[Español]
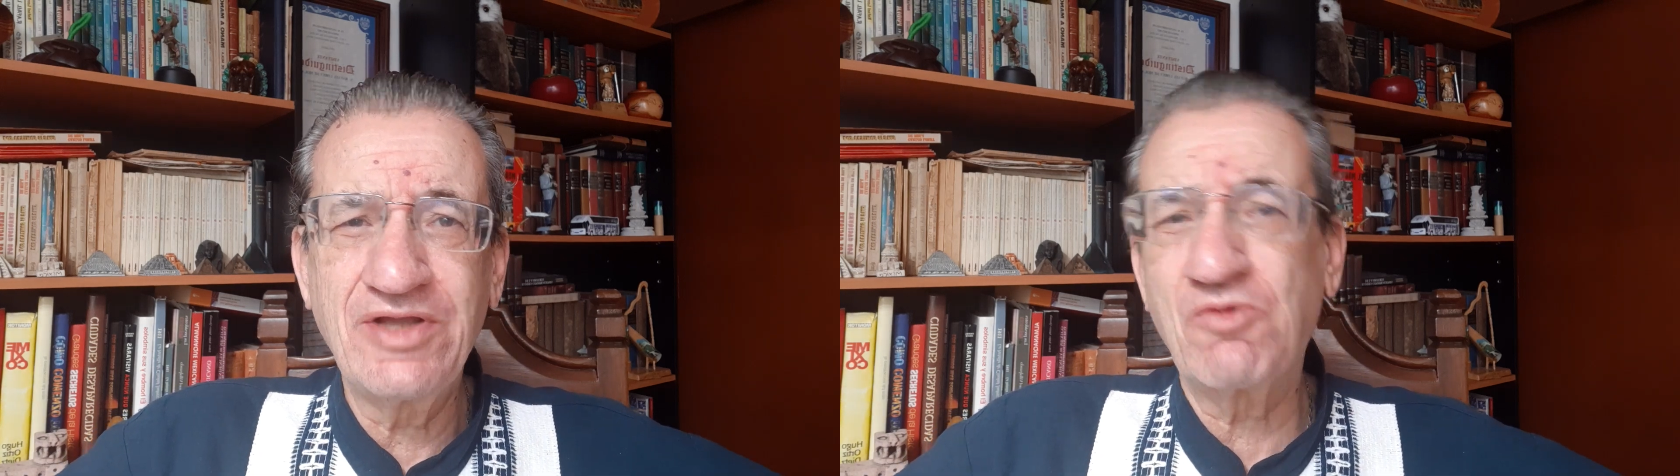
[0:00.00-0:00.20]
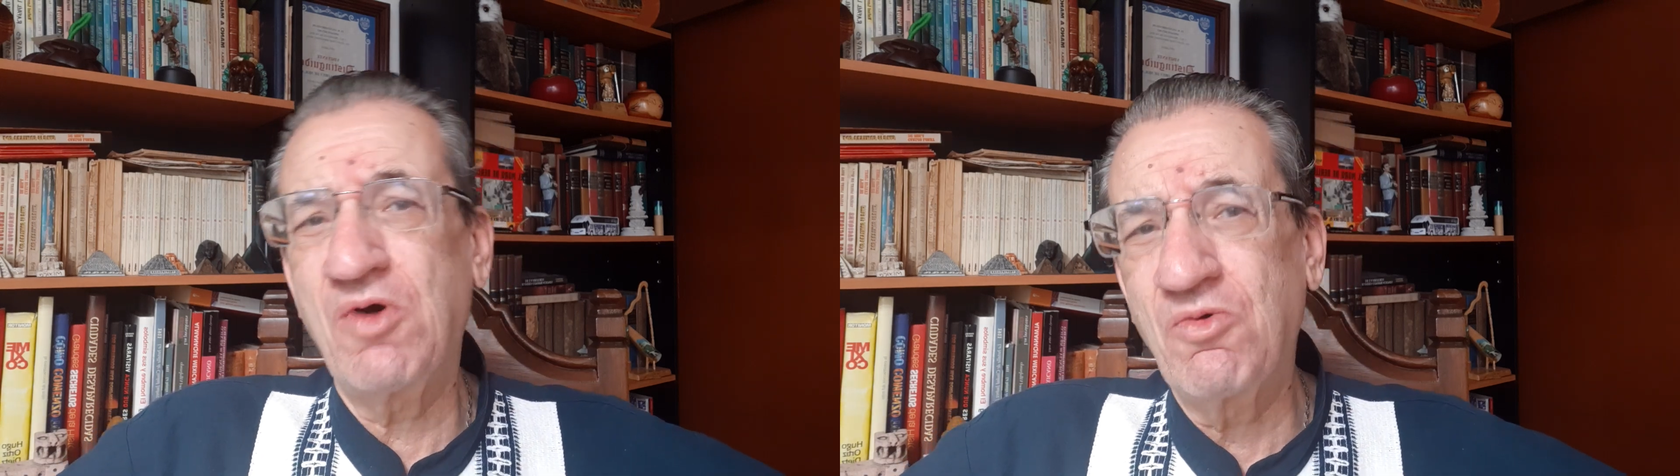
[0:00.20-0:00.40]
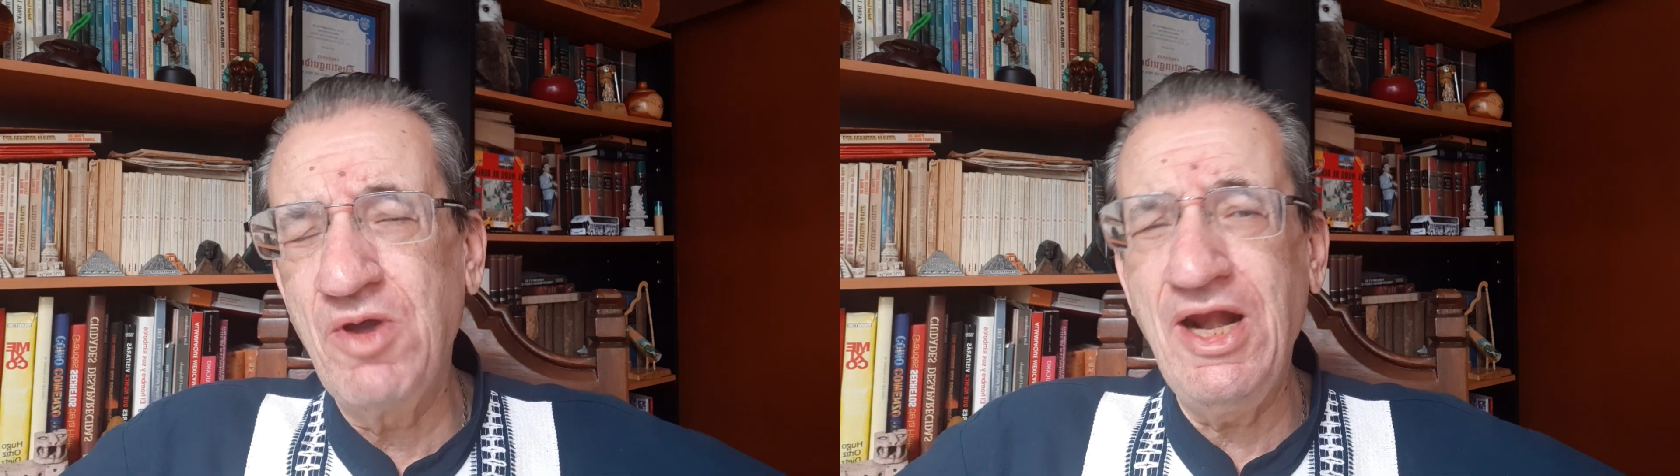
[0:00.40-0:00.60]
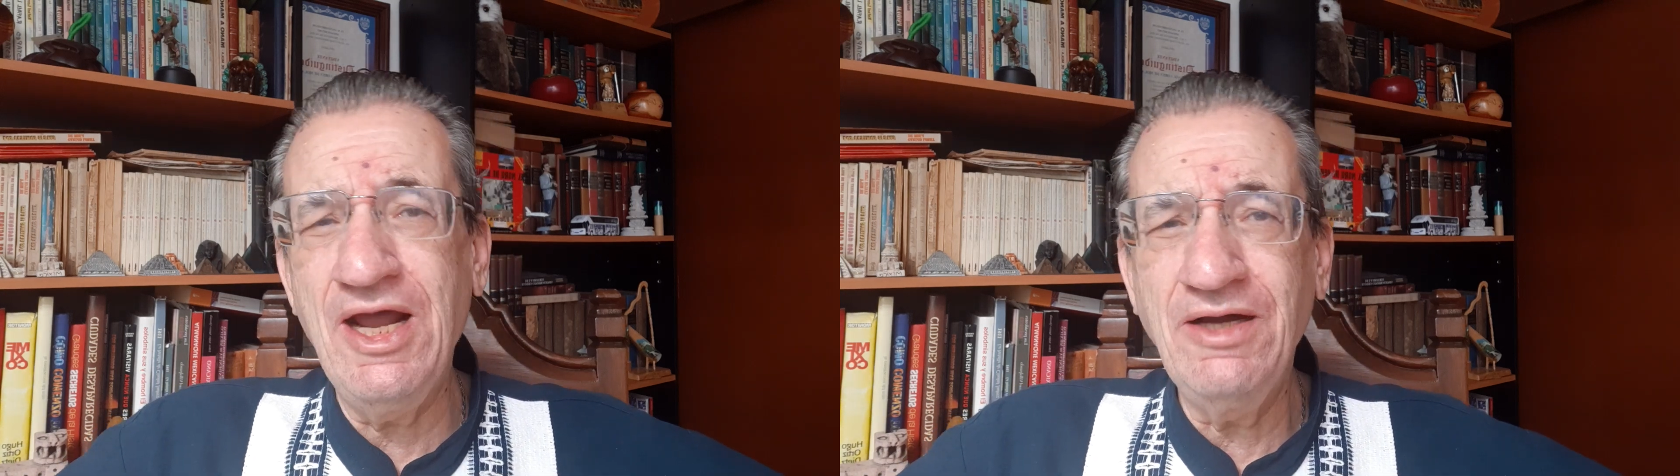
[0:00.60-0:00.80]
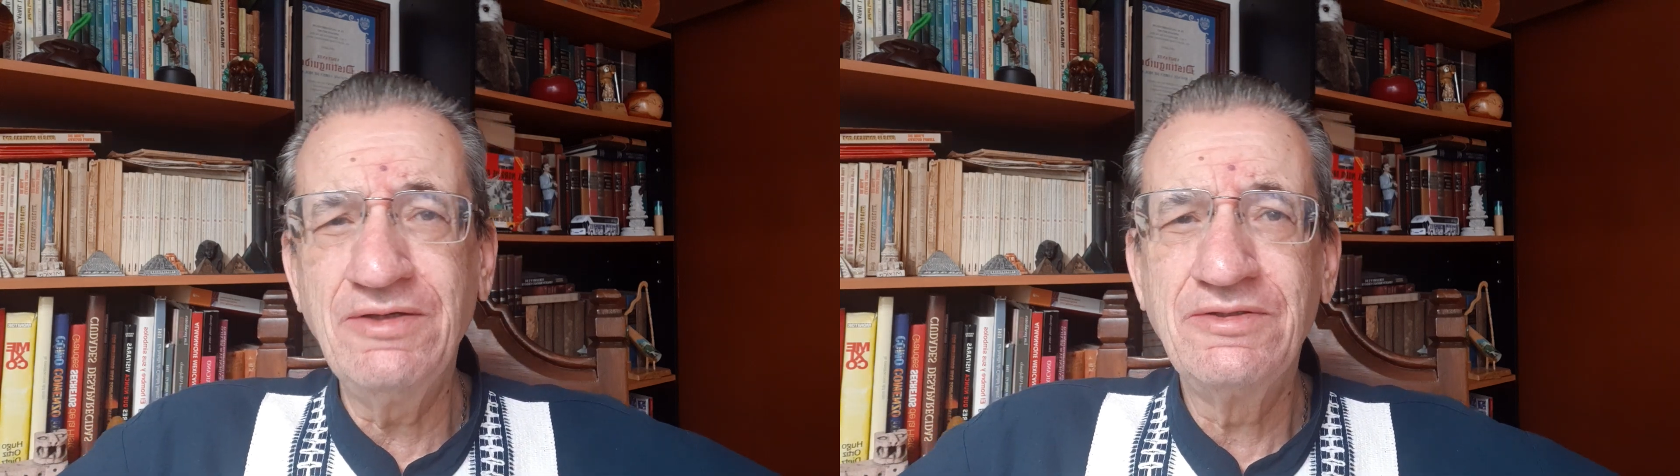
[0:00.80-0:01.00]
de
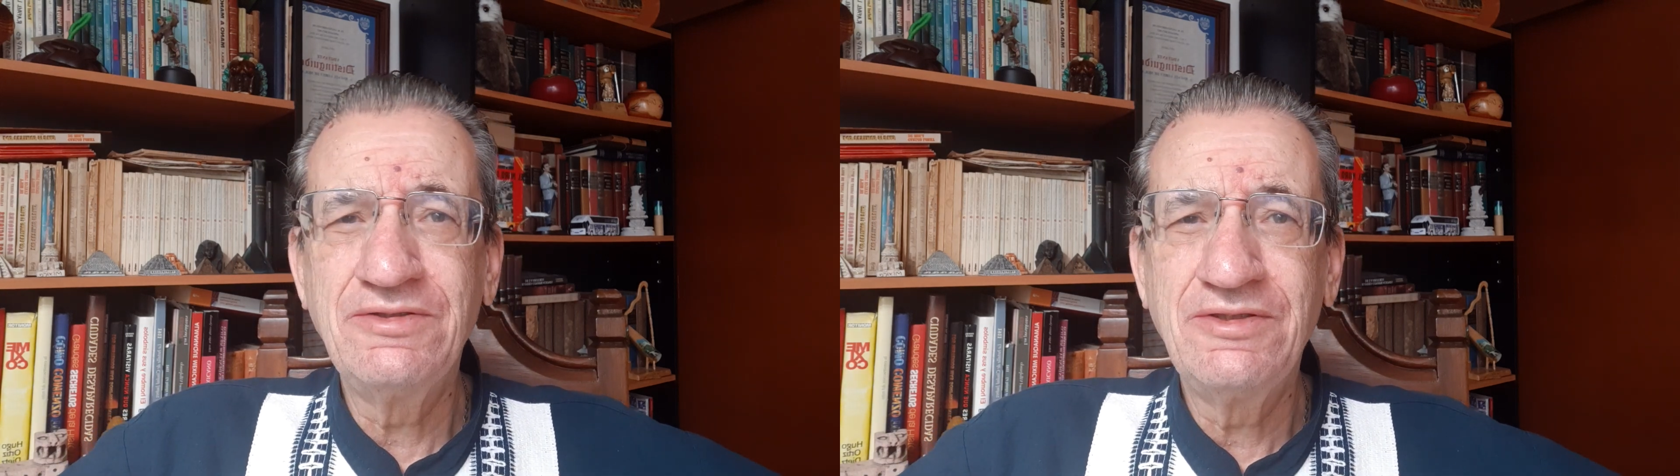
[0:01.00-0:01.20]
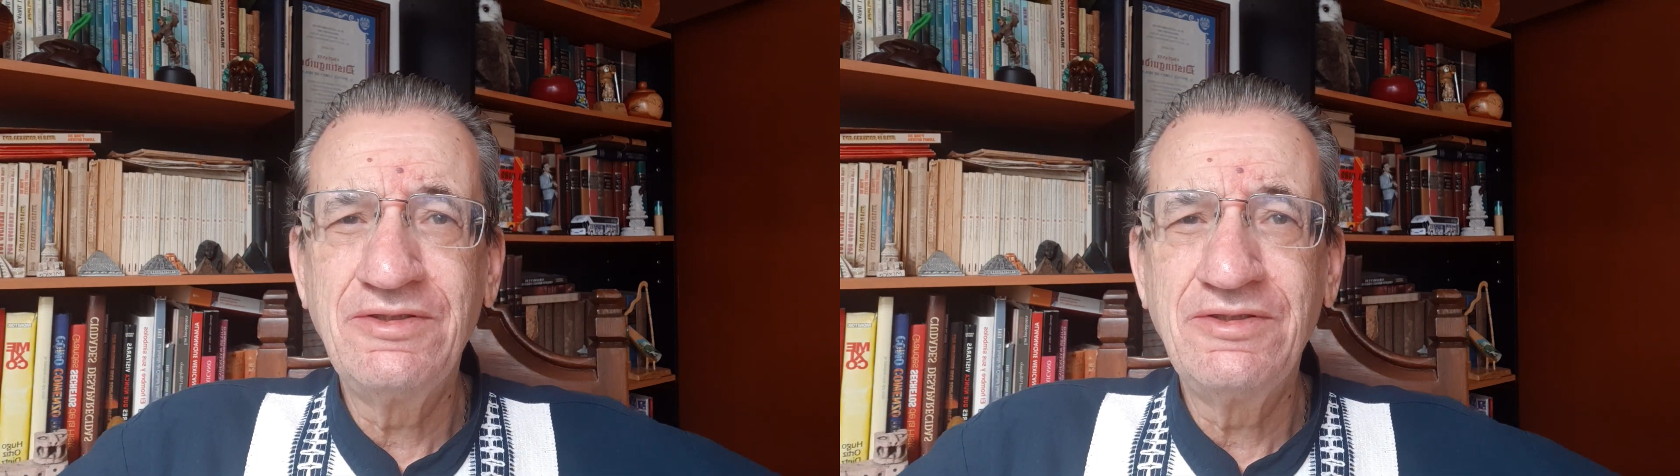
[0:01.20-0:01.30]
Coahuila,